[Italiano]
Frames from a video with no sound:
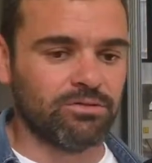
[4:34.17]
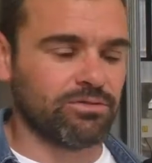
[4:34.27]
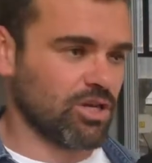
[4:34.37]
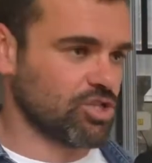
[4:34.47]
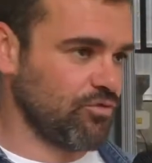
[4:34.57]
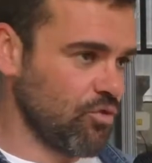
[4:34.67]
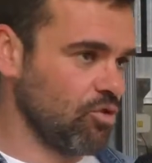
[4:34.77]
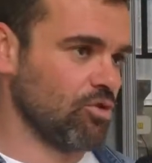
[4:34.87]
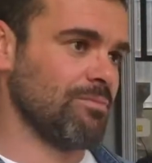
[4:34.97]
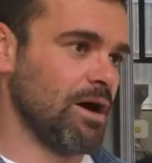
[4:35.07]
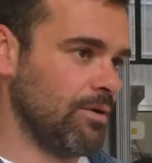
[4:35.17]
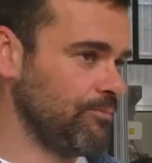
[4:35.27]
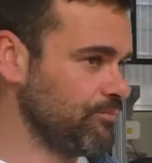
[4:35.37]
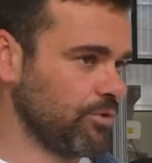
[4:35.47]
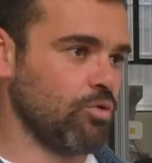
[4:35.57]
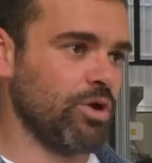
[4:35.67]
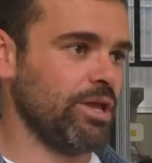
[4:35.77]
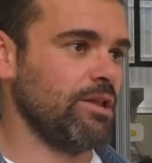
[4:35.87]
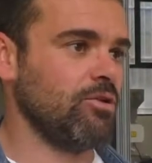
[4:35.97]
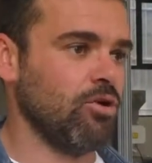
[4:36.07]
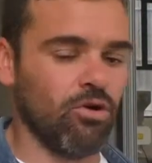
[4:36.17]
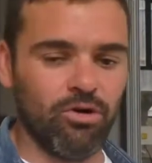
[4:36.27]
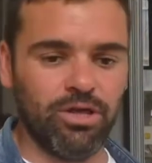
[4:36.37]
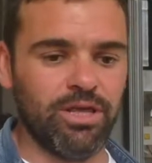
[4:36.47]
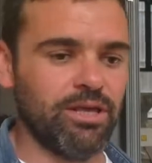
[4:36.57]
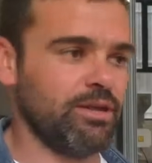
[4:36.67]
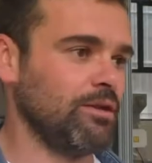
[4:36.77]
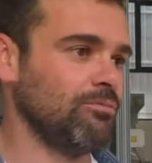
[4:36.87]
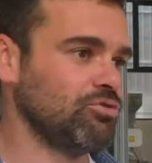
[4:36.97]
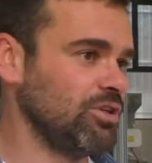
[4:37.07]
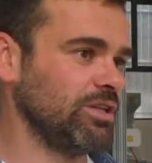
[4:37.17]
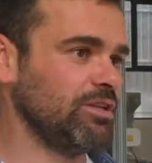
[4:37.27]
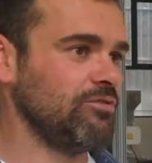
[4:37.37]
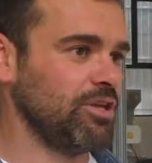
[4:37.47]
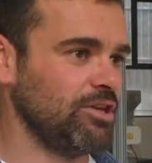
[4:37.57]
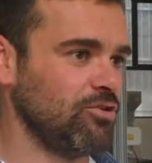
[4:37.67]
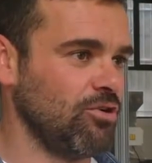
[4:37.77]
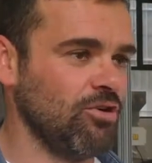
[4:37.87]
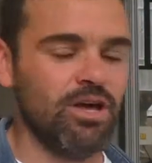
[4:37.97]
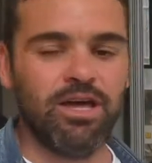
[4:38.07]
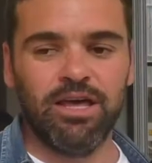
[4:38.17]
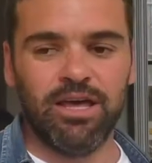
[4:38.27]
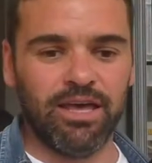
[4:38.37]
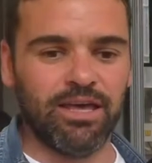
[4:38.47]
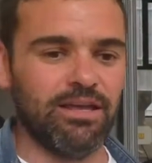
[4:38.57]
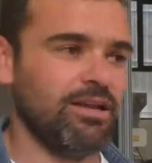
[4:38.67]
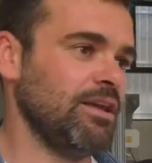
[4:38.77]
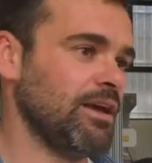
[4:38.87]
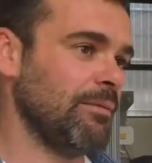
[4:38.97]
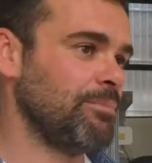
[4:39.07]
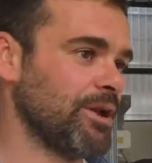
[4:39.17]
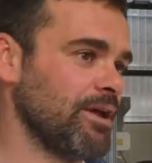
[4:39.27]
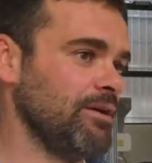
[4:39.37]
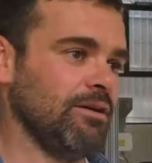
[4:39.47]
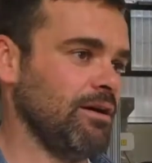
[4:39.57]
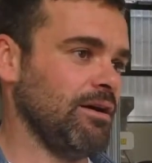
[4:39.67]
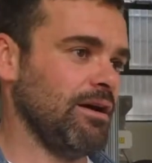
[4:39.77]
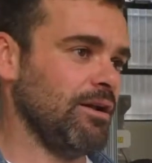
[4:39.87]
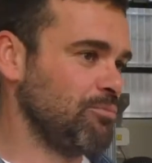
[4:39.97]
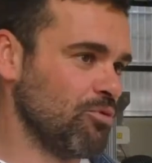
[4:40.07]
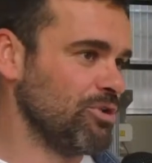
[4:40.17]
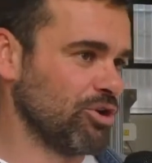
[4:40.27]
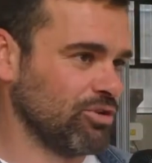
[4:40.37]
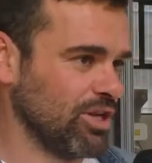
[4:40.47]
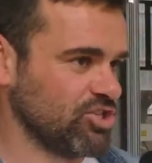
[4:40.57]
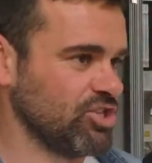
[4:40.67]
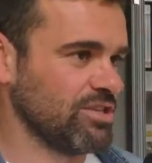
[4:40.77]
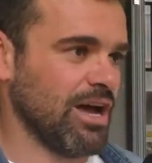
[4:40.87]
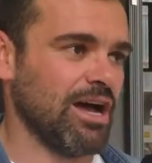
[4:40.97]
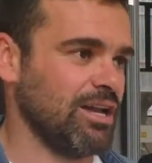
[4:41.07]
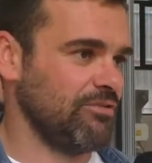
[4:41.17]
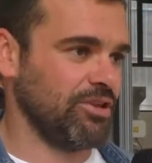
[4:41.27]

trasforma quello in bottiglie di vino e le apre al pubblico della città e le